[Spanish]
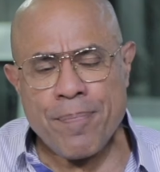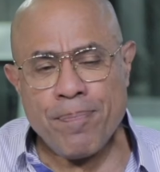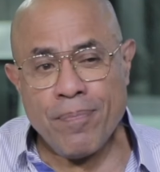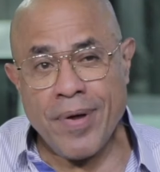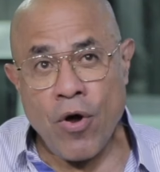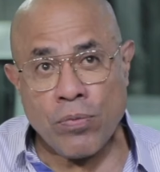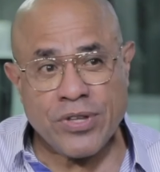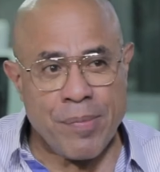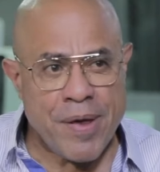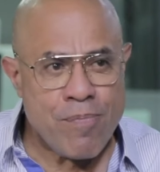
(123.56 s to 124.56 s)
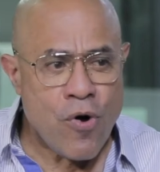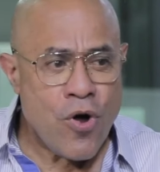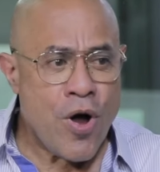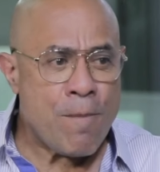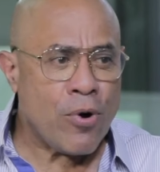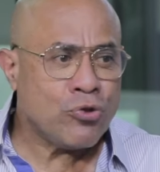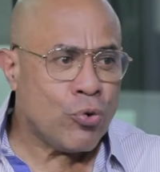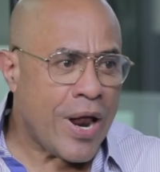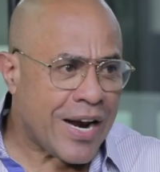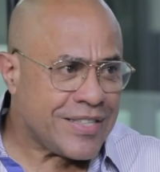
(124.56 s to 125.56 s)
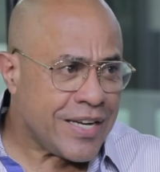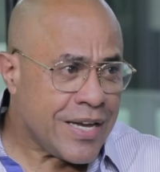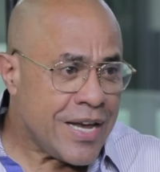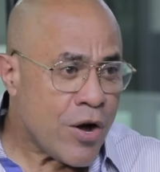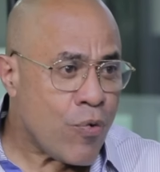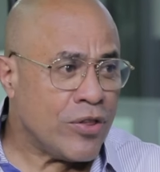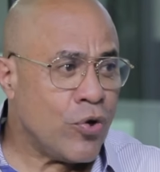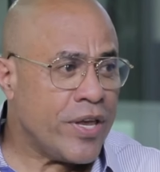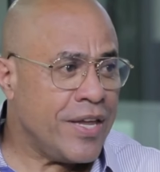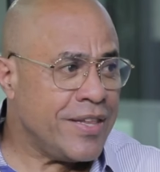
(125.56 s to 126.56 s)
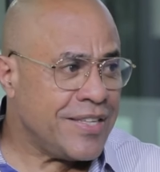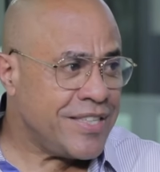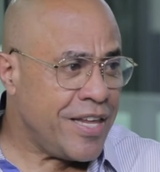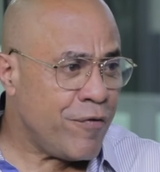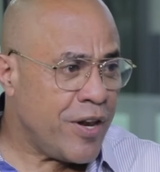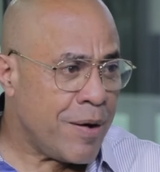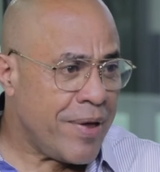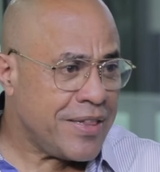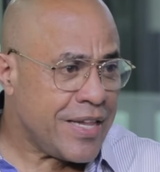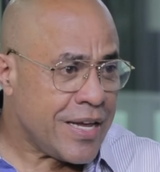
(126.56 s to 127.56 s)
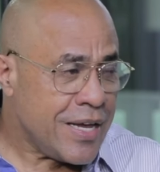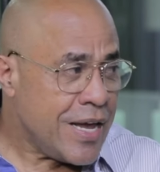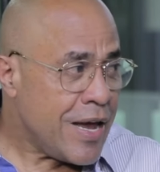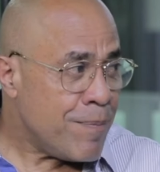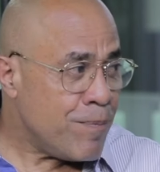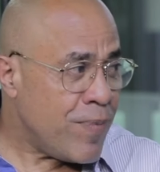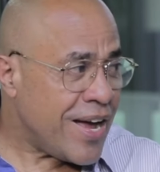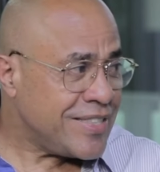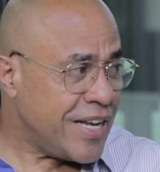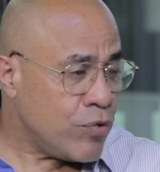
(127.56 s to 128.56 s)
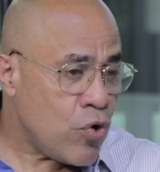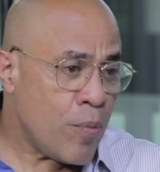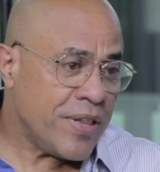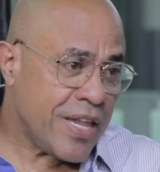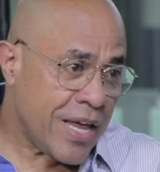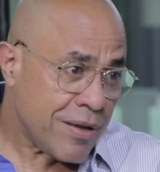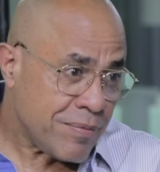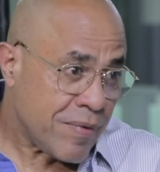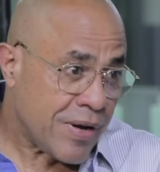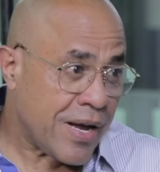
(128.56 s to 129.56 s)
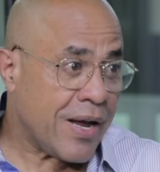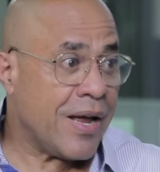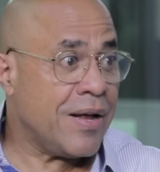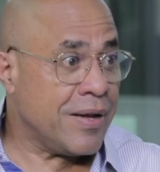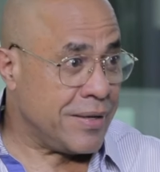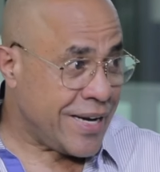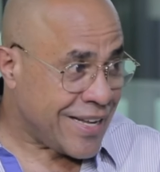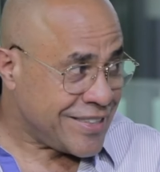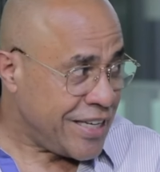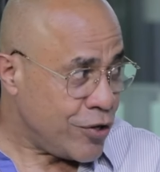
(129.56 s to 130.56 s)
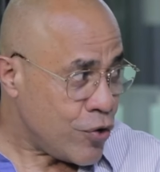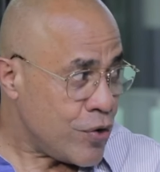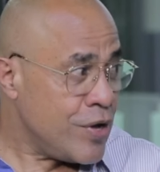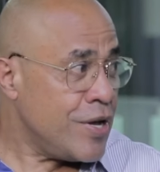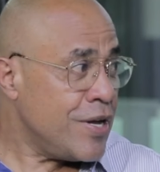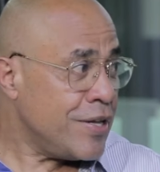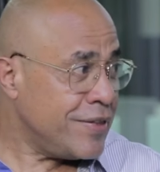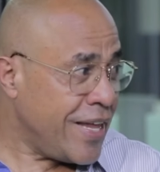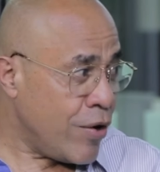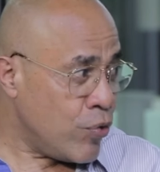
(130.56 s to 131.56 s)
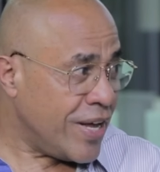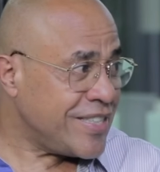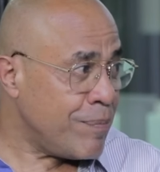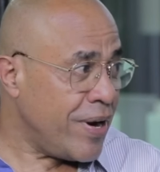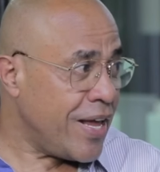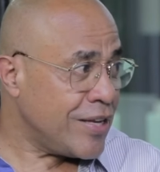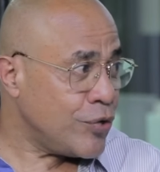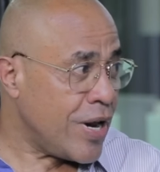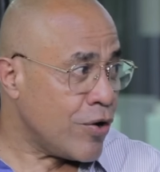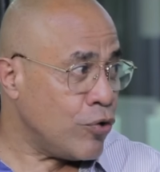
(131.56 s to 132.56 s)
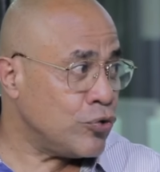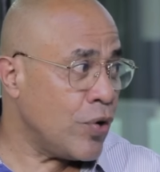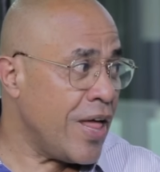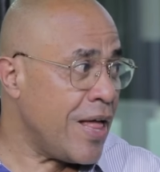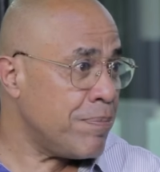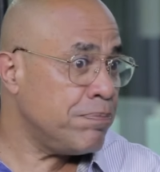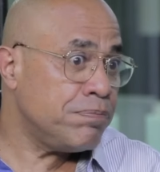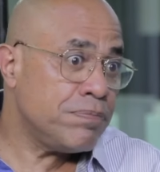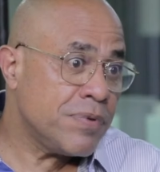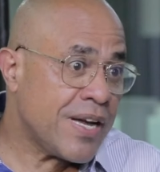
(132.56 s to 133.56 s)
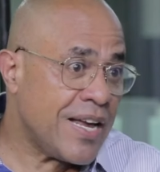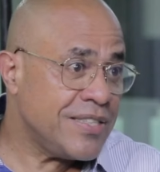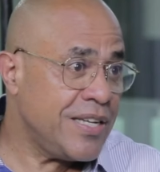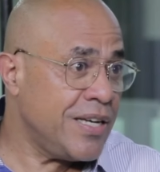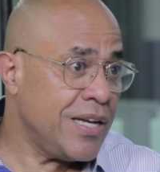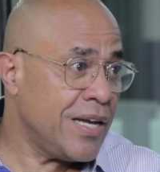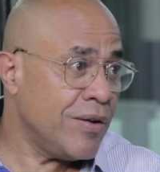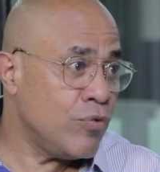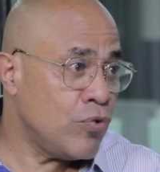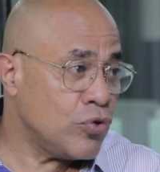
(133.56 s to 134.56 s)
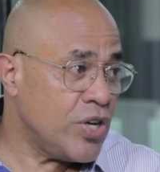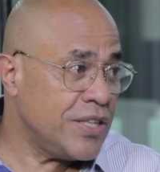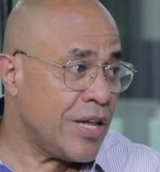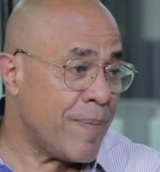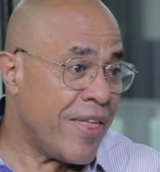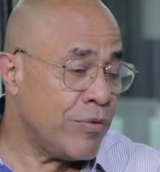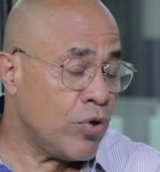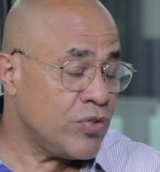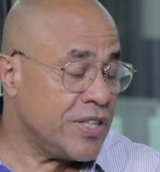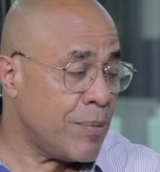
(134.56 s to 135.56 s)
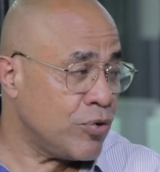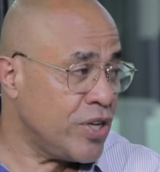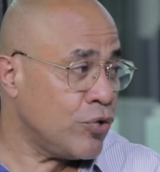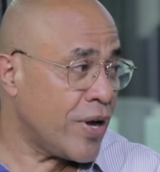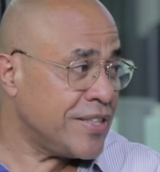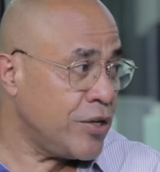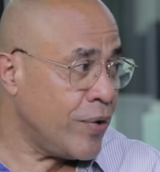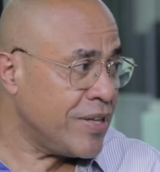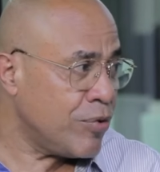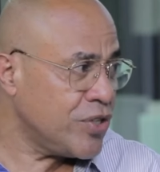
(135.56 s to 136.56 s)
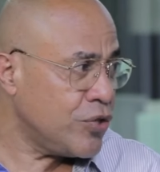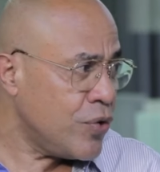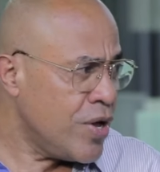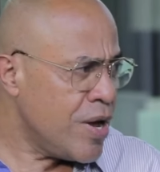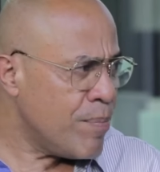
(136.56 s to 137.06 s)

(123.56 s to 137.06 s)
de optimismo postularse cuando quien decide finalmente va a ser un comité nacido de una Asamblea Nacional controlada casi en un 80, más de un 80%, casi 90%